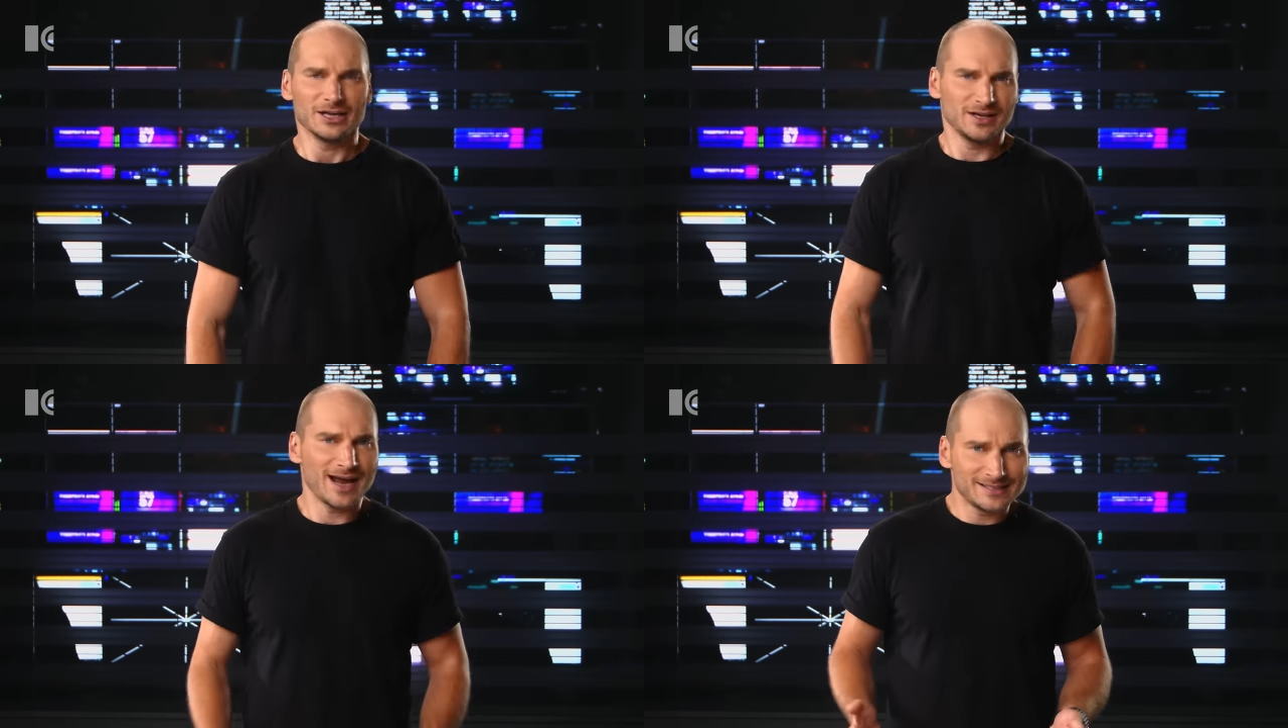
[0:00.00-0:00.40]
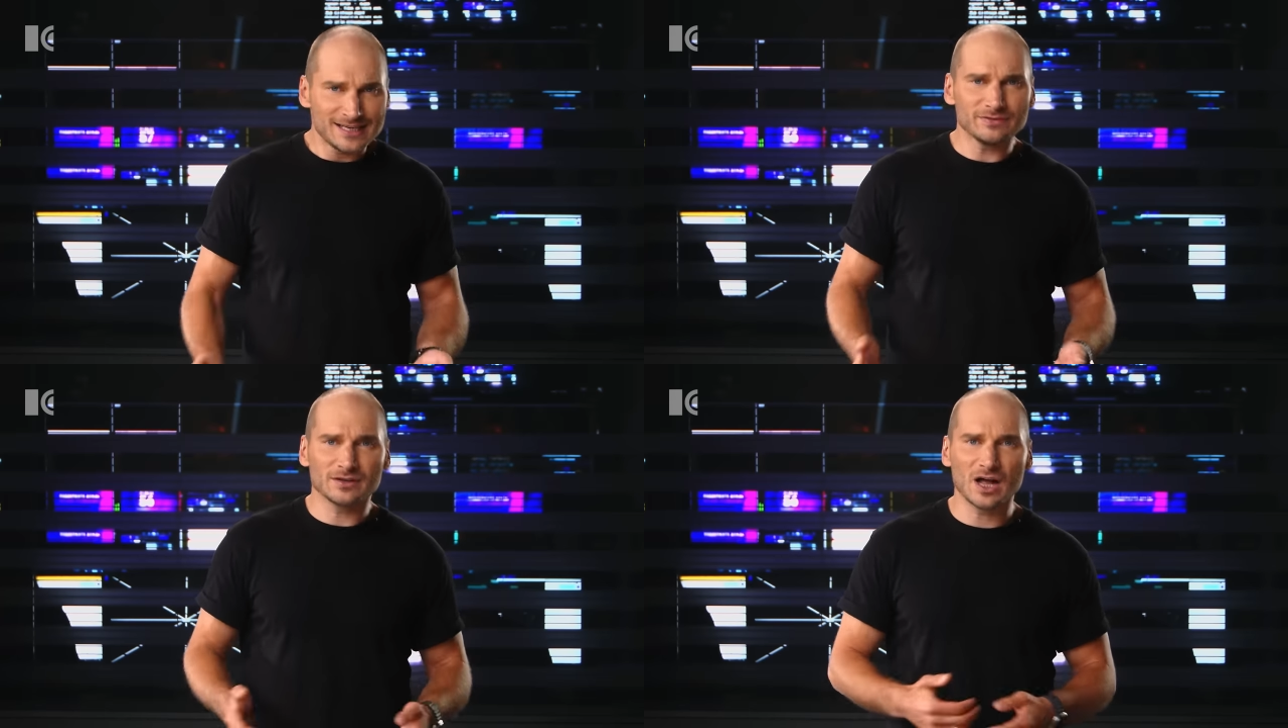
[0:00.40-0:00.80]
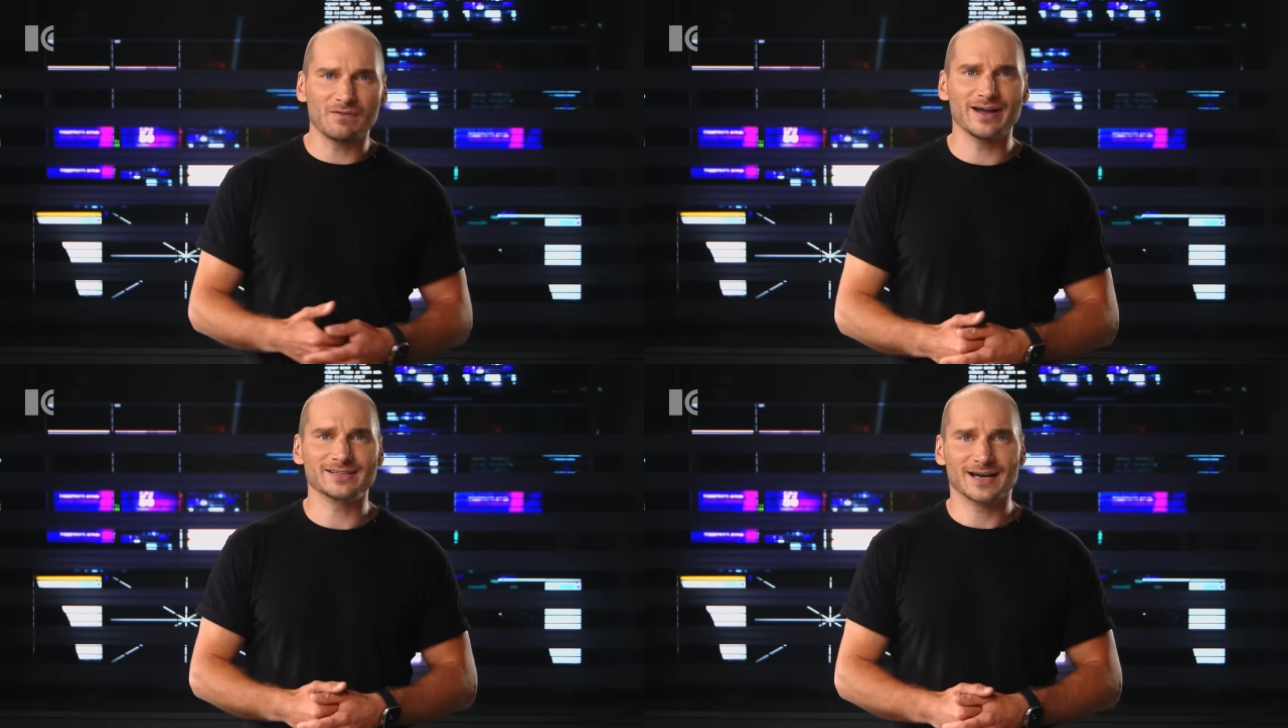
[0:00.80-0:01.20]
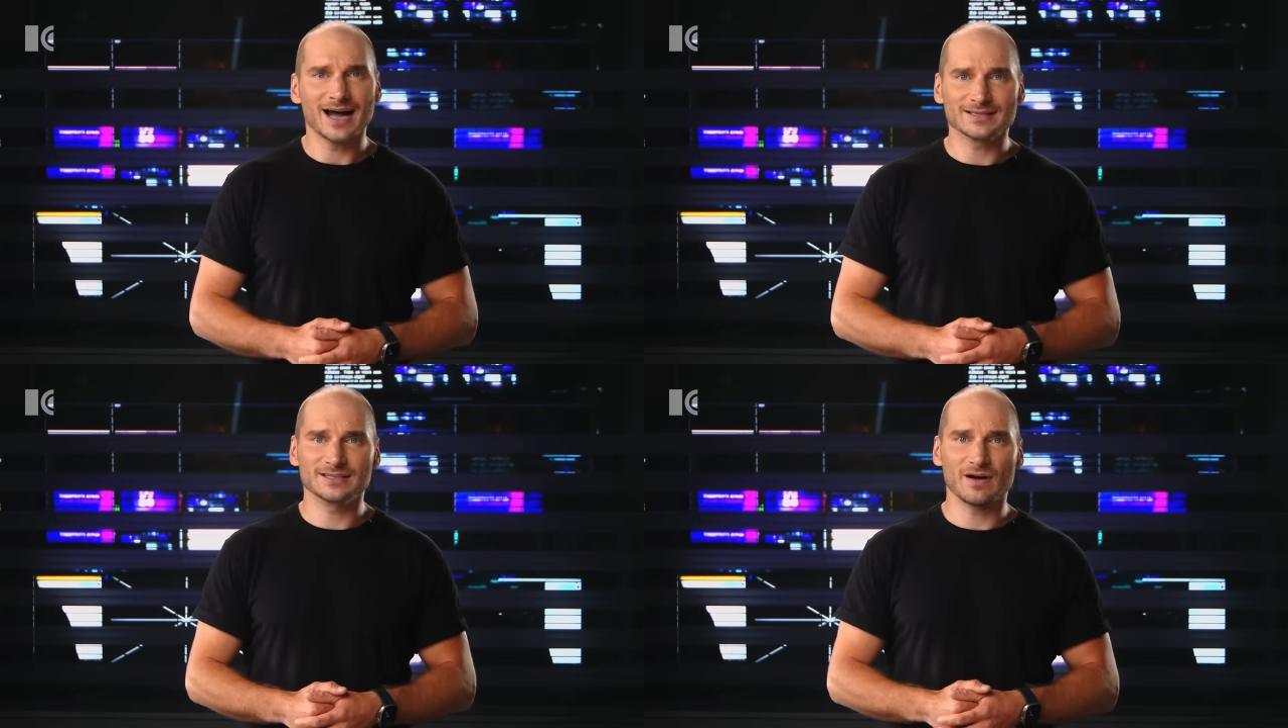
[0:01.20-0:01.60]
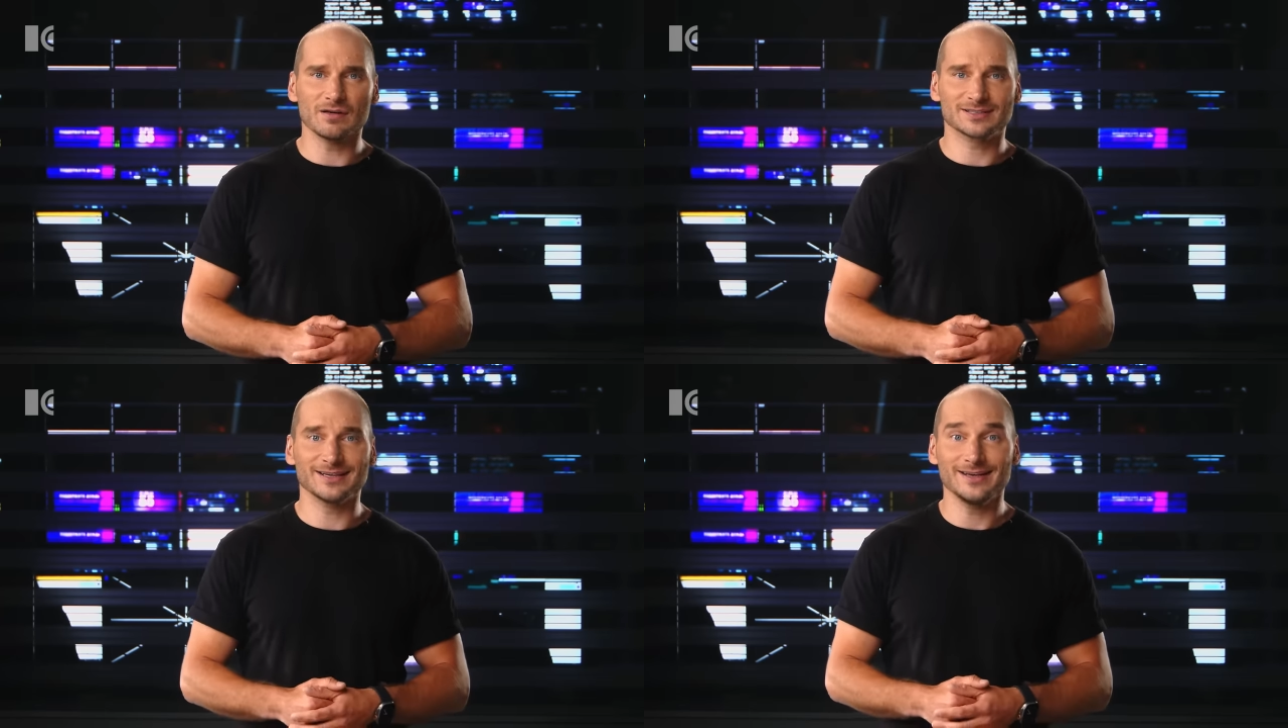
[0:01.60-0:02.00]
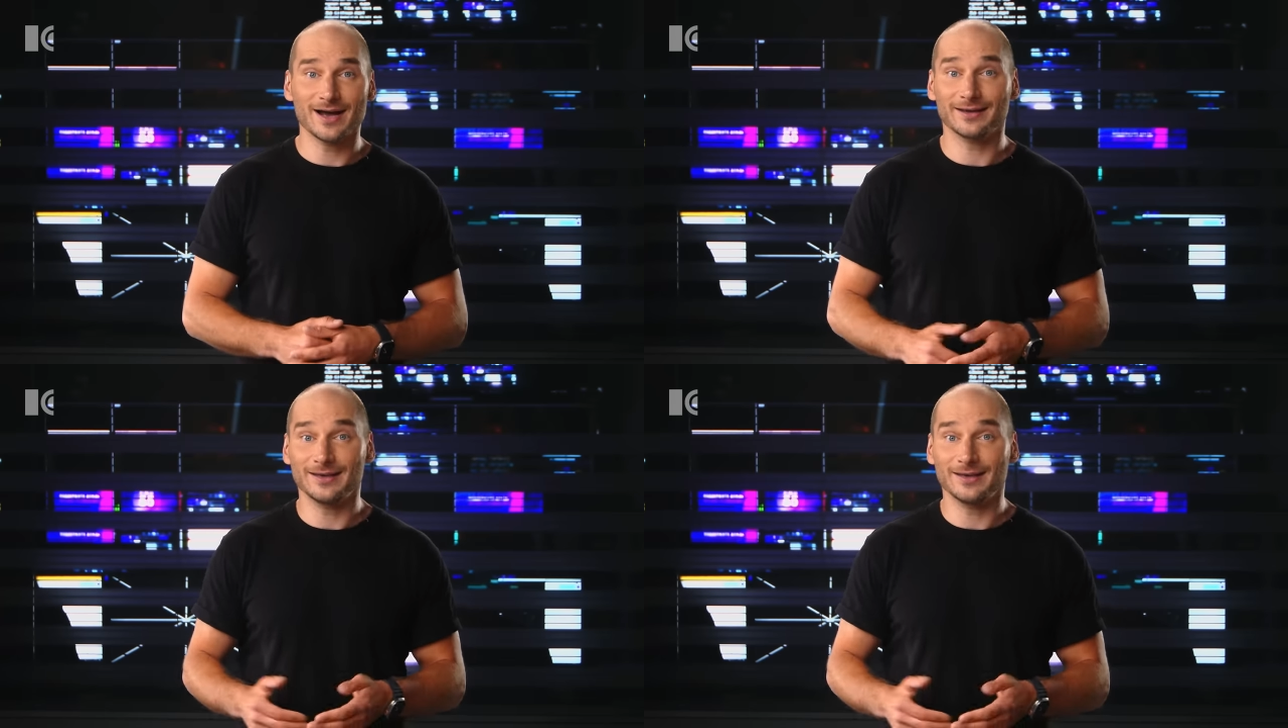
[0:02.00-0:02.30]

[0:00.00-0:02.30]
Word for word: Негативно глава СК отзывался и о